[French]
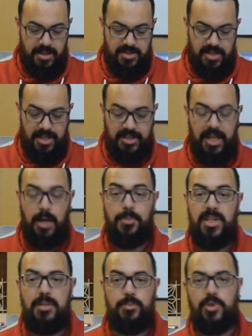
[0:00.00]
Ça a été
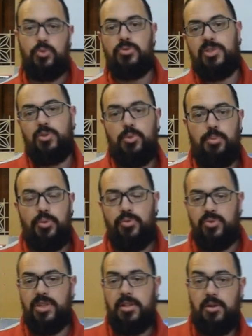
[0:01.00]
rapide et puis de toute façon plus
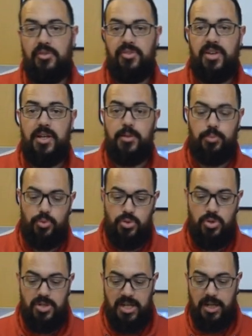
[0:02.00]
vous allez en faire, plus
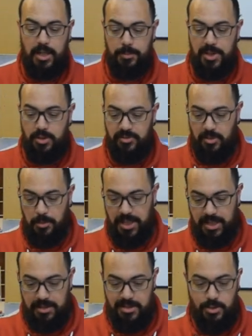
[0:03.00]
ce sera rapide de
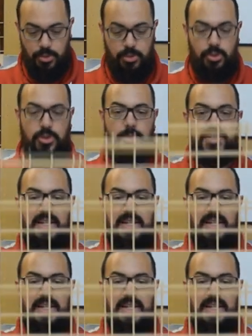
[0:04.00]
fabriquer des structures comme